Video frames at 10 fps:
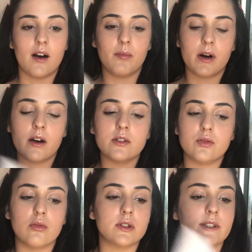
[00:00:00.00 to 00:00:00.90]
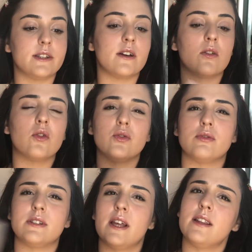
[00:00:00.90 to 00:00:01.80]
Ama çok sıcak o
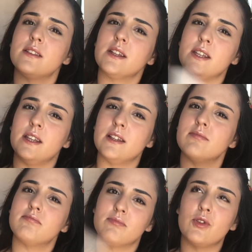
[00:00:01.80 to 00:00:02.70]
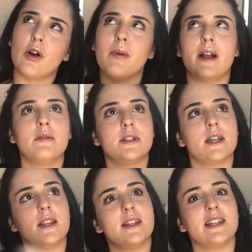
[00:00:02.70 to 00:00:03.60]
yüzden ki normal bir
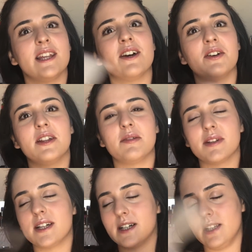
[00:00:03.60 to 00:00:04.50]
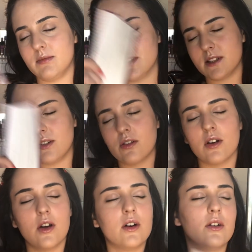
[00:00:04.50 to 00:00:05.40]
şey değil ki odamda klima da yok.
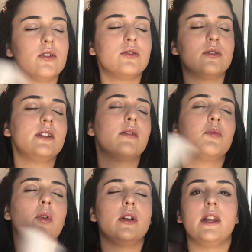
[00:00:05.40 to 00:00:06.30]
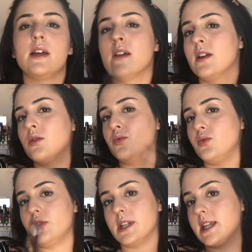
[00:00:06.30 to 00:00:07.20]
O yüzden böyle
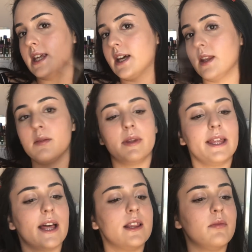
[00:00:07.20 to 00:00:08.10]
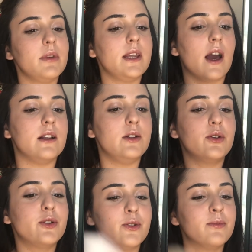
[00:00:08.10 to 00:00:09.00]
3 dakikada bir kendimi
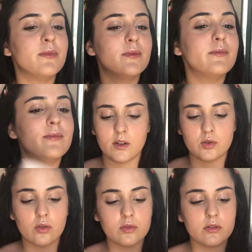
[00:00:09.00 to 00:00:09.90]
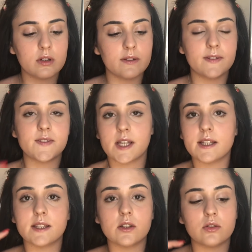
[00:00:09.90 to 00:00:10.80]
yelliyorum. Çok çok hafif
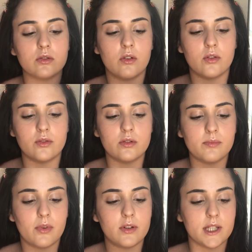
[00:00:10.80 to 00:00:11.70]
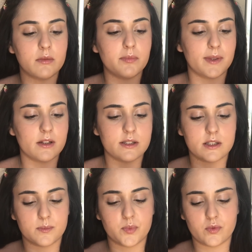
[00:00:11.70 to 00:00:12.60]
sadece şu kontür bölgemi
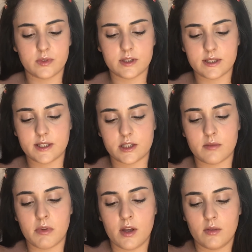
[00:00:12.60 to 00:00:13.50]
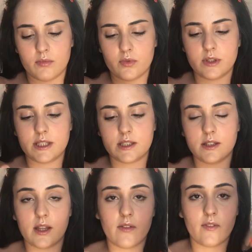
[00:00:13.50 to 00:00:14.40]
birazcık pudralayacağım. Bunun için de